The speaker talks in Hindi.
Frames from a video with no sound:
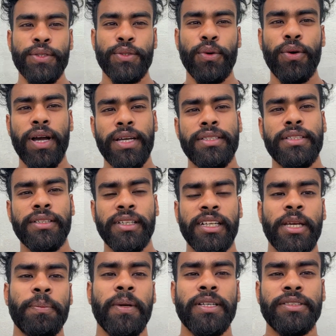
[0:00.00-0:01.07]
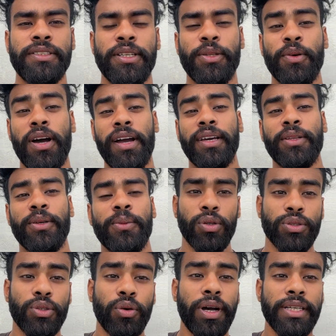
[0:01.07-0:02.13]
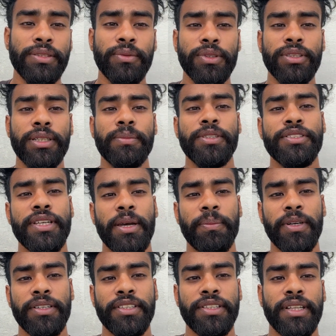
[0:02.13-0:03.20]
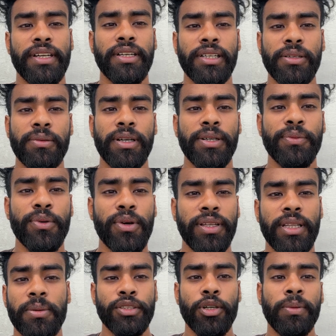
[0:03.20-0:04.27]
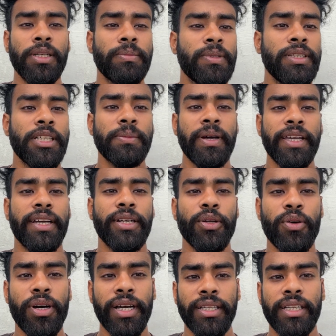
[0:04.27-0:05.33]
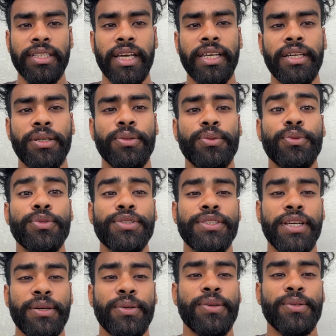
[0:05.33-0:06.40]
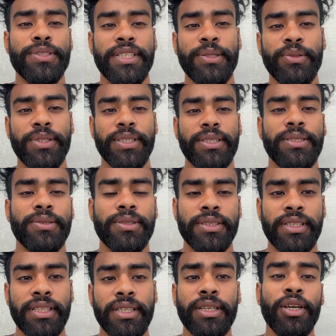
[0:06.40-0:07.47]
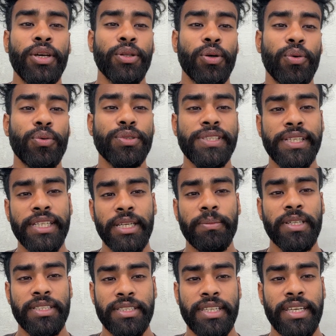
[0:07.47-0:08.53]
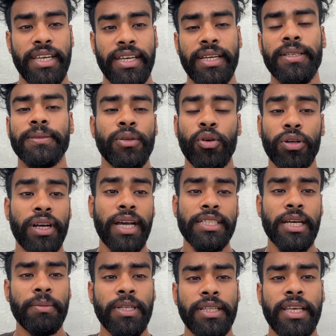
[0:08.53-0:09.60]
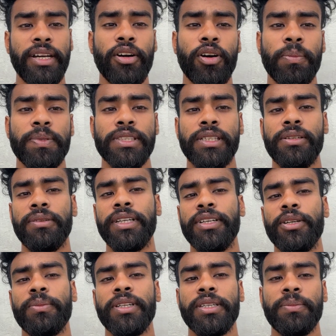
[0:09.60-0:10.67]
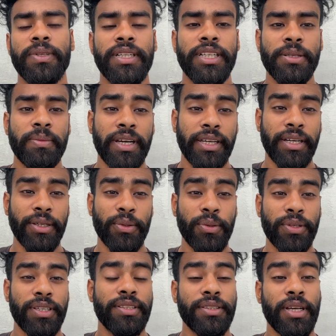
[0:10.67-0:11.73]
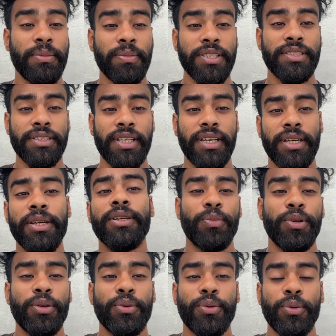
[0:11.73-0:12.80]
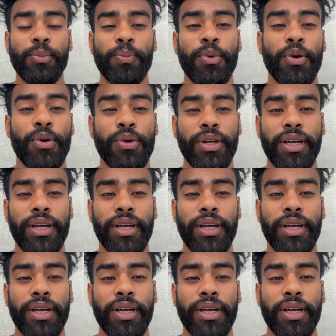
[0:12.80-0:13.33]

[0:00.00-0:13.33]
सो so गाइज अंकल के पास से तो आ गया था और जो गाइज वो जर्मन शेपर्ड थी ना अंकल वाली वो है ना जब अपने बंटी भाई का डोग है ना टाइगर उससे क्रॉसिंग हुई थी उसकी तो उसी के बच्चे है और गाइज आपने देखा होगा पिछली वीडियो में कि बंटी भाई का डोग कितना मस्त है बिल्कुल प्योर